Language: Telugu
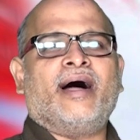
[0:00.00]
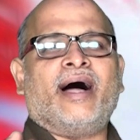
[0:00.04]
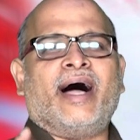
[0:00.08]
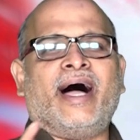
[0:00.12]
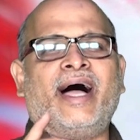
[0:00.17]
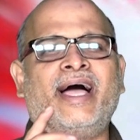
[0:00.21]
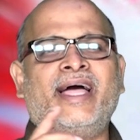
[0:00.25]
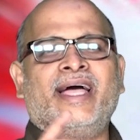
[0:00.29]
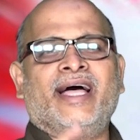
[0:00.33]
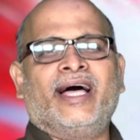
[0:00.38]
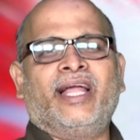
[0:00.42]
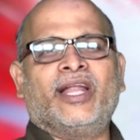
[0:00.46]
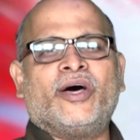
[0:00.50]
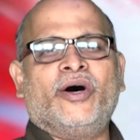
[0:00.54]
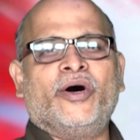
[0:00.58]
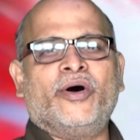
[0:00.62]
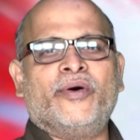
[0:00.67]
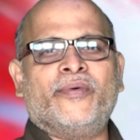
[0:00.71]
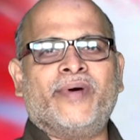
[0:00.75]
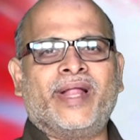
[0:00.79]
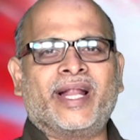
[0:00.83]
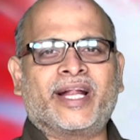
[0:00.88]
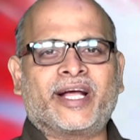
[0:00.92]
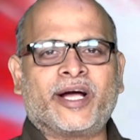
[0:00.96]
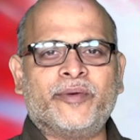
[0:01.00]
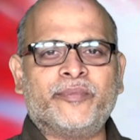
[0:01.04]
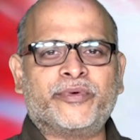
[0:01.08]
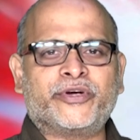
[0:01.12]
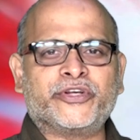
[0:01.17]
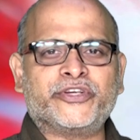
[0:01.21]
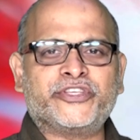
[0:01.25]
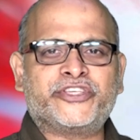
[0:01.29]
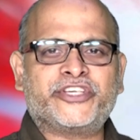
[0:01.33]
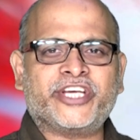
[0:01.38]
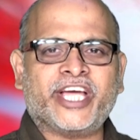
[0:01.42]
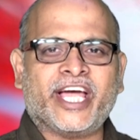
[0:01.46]
హాయ్ హలో వెల్కమ్
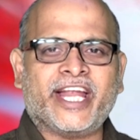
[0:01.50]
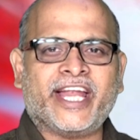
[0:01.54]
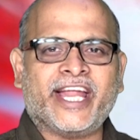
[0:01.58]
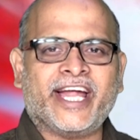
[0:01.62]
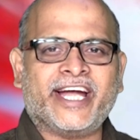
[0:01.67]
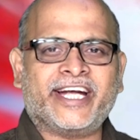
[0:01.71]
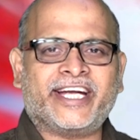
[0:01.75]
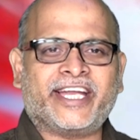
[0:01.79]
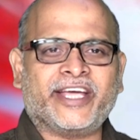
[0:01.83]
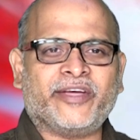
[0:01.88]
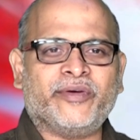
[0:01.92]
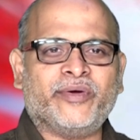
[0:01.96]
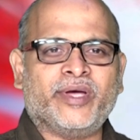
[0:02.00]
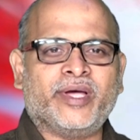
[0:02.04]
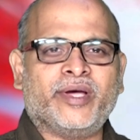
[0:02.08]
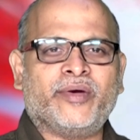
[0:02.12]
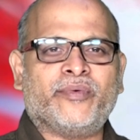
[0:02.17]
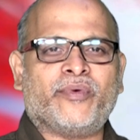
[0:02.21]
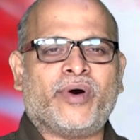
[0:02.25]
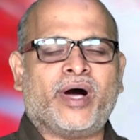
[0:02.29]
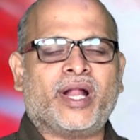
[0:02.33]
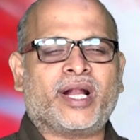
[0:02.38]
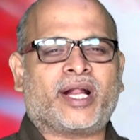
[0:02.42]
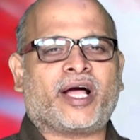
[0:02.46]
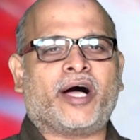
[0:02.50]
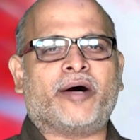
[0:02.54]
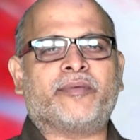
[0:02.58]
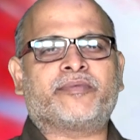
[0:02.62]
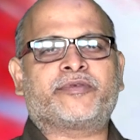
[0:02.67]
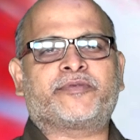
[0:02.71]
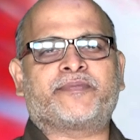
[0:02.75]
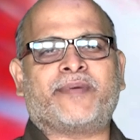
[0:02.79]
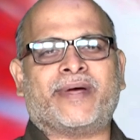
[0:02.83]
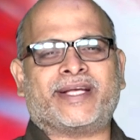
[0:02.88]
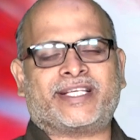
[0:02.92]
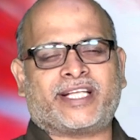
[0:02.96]
టు జిఎన్ఎన్ టీవీ వరల్డ్ కప్
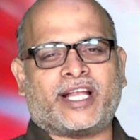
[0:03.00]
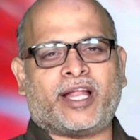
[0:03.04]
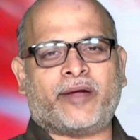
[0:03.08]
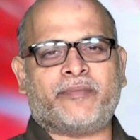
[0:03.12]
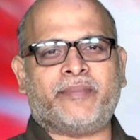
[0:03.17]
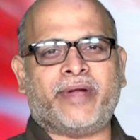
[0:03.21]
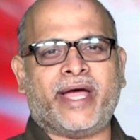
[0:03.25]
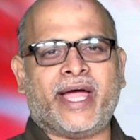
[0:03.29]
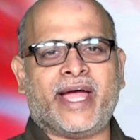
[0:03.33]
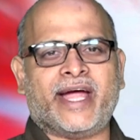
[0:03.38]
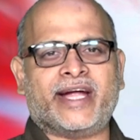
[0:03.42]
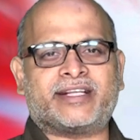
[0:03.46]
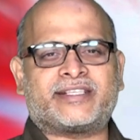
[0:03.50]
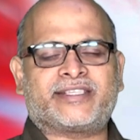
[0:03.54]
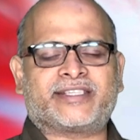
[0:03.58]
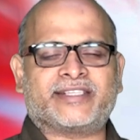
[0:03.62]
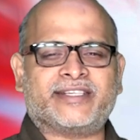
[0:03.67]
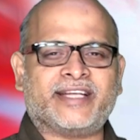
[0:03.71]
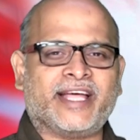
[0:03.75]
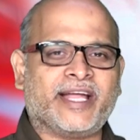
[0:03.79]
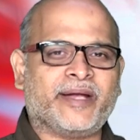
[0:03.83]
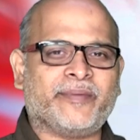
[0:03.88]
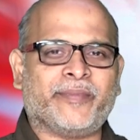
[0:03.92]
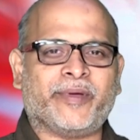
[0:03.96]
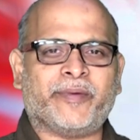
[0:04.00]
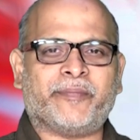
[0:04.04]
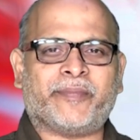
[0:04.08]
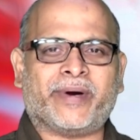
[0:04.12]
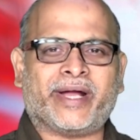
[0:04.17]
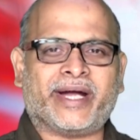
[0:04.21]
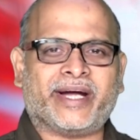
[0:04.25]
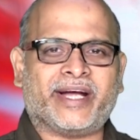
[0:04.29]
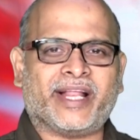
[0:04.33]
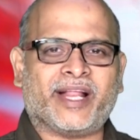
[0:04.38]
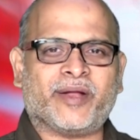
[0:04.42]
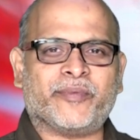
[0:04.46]
స్పెషల్ అప్డేట్స్ నేను మీ
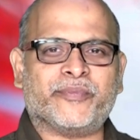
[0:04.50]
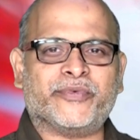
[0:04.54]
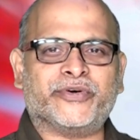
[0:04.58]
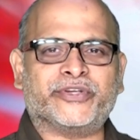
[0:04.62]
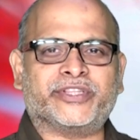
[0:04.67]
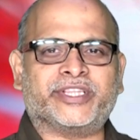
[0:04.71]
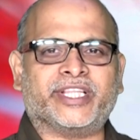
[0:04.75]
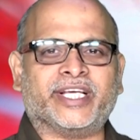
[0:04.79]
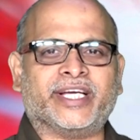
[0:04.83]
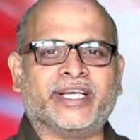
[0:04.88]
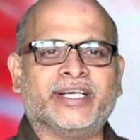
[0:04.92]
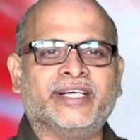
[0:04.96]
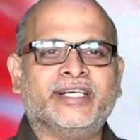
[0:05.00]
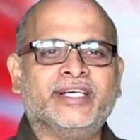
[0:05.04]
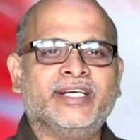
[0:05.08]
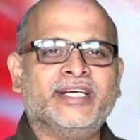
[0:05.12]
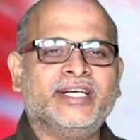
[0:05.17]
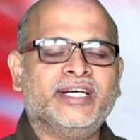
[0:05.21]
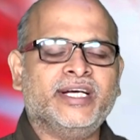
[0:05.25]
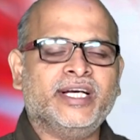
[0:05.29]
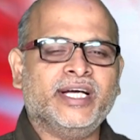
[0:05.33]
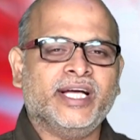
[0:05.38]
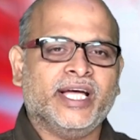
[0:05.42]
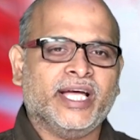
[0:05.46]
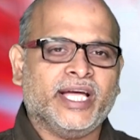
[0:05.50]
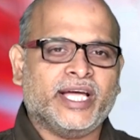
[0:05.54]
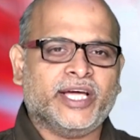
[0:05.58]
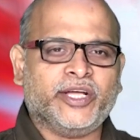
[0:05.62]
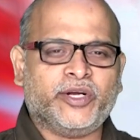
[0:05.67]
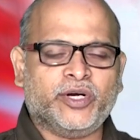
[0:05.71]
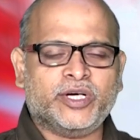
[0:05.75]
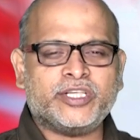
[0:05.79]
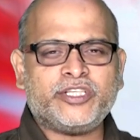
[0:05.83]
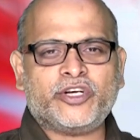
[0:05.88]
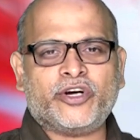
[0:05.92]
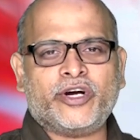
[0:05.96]
మూర్తి
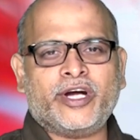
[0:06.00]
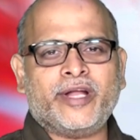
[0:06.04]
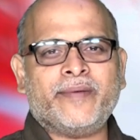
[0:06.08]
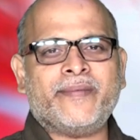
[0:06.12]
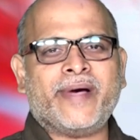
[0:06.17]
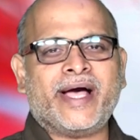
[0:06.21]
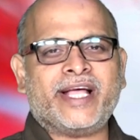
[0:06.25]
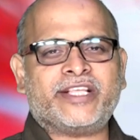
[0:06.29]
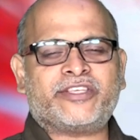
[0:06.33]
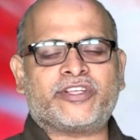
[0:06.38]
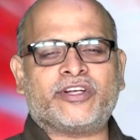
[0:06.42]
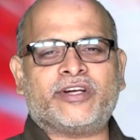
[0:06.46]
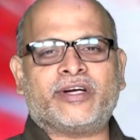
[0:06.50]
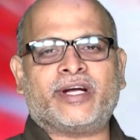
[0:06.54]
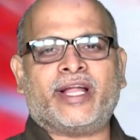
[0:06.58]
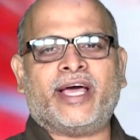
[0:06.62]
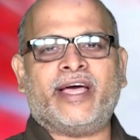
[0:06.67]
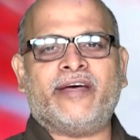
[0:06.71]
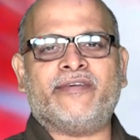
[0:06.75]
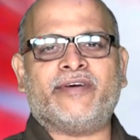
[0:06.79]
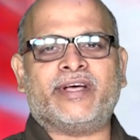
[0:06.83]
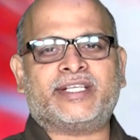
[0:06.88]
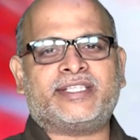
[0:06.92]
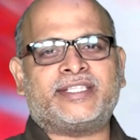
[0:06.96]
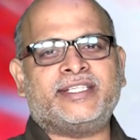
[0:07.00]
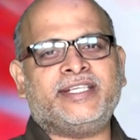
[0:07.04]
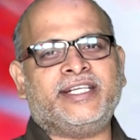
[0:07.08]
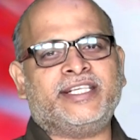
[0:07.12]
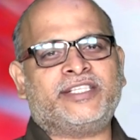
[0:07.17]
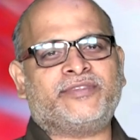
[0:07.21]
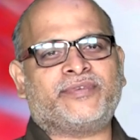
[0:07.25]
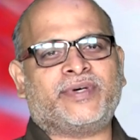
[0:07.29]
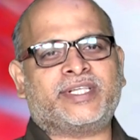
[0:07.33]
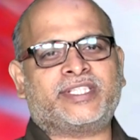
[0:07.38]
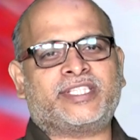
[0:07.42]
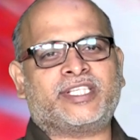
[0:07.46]
ఈరోజు రెండు మ్యాచ్లు ఉన్నాయి
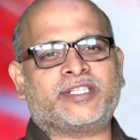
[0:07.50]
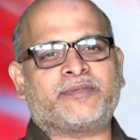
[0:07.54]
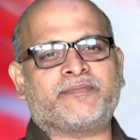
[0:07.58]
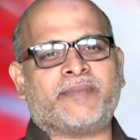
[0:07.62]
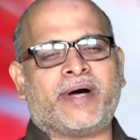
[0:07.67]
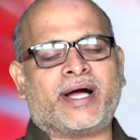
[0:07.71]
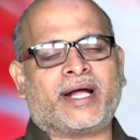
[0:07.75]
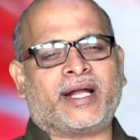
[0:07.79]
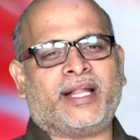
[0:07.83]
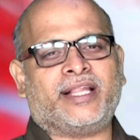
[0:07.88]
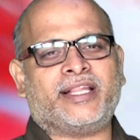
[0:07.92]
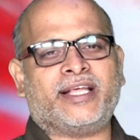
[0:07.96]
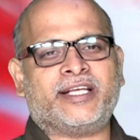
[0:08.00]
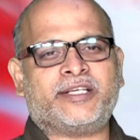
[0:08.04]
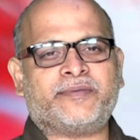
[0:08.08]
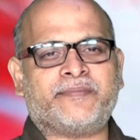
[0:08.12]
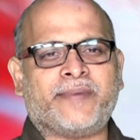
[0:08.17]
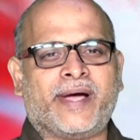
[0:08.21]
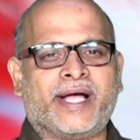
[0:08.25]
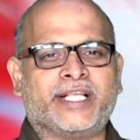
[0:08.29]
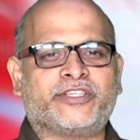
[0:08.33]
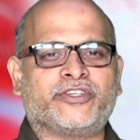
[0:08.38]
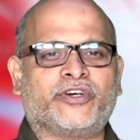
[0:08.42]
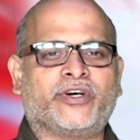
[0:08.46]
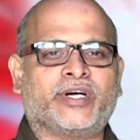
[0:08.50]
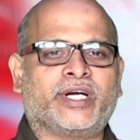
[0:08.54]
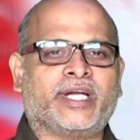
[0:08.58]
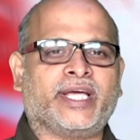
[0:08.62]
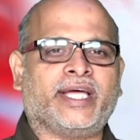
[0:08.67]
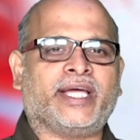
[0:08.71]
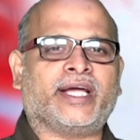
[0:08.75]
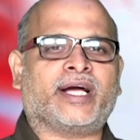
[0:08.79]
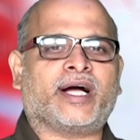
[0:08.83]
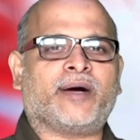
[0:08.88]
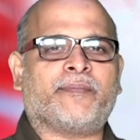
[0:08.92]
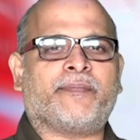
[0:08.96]
వెస్టిండీస్ వర్సెస్ బంగ్లాదేశ్ మ్యాచ్ ఒకటి
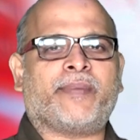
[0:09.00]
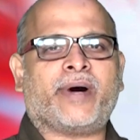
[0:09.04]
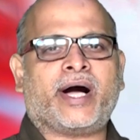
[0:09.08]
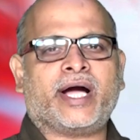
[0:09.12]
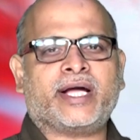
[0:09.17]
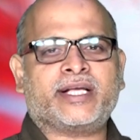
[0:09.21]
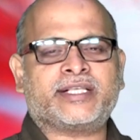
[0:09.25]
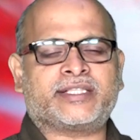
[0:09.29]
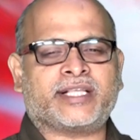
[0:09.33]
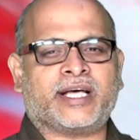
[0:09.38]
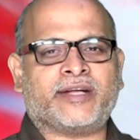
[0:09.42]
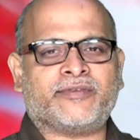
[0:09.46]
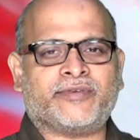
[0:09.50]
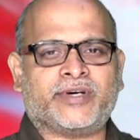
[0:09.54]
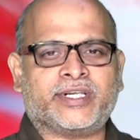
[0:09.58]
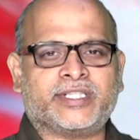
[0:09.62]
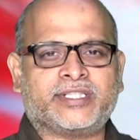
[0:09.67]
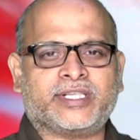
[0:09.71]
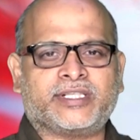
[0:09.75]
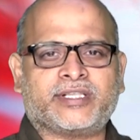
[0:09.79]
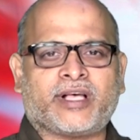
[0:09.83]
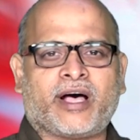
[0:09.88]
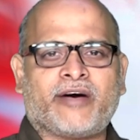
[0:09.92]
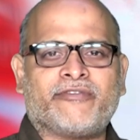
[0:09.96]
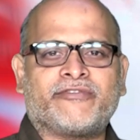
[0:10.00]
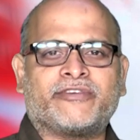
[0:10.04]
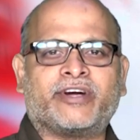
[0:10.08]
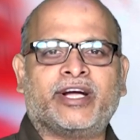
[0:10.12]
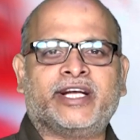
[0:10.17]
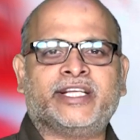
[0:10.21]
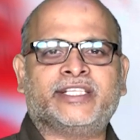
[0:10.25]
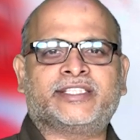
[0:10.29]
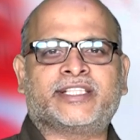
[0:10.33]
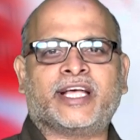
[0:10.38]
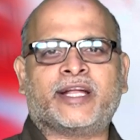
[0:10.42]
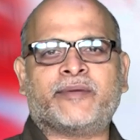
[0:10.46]
ఇంకా పాకిస్తాన్ వర్సెస్
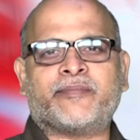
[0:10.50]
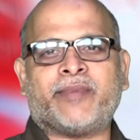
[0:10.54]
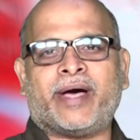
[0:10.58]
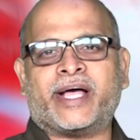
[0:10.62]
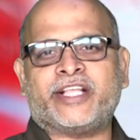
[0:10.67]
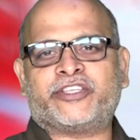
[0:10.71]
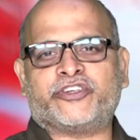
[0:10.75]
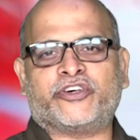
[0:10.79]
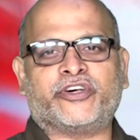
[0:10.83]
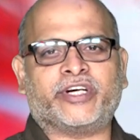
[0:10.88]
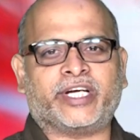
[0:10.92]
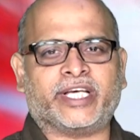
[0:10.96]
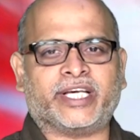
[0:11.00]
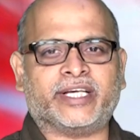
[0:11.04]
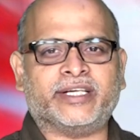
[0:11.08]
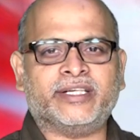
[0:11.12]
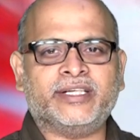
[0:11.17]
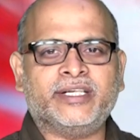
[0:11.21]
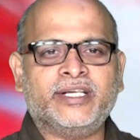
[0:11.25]
ఆఫ్ఘనిస్తాన్ మ్యాచ్ ఒకటి